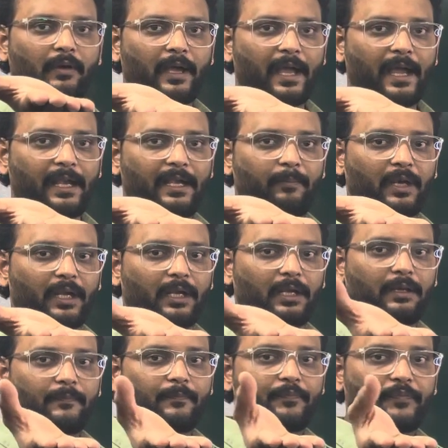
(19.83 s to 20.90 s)
హ్యాండ్ పెట్టి
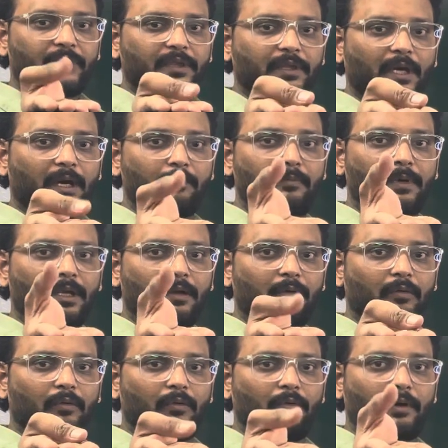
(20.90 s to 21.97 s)
థర్మ్ని
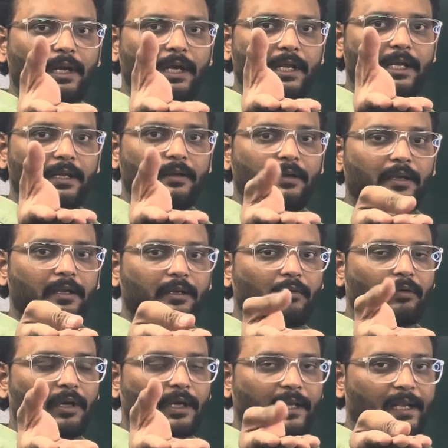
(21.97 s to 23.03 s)
ఓన్లీ ఇటు
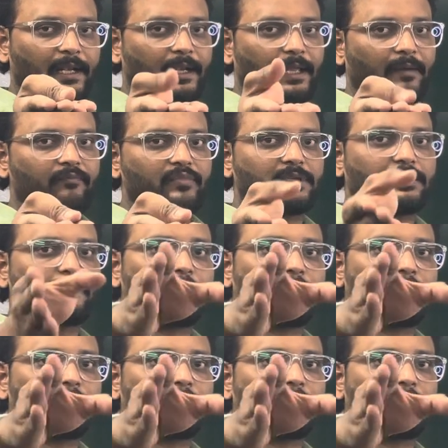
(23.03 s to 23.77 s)
ఒక టెన్ టైమ్స్